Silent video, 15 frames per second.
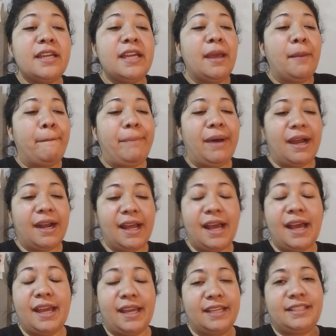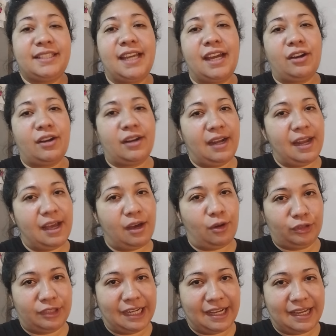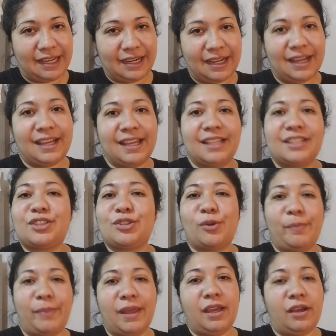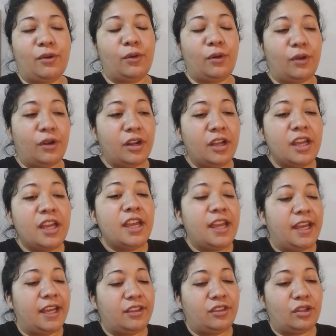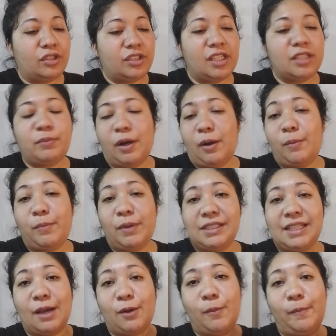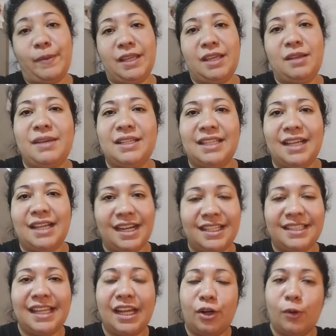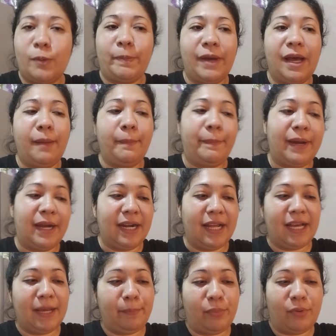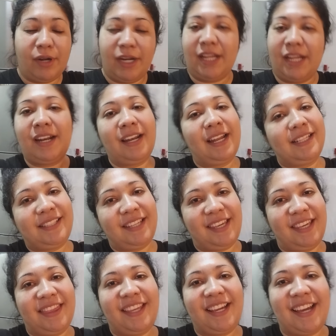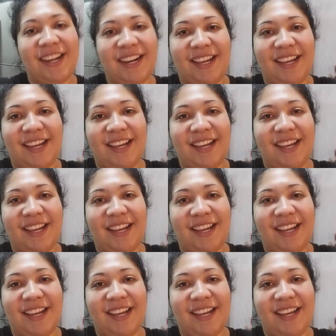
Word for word: para echar la otra carga que es ropa de color. Entonces, bueno, pues acompáñenme a sacar esa ropa para poner la siguiente carga.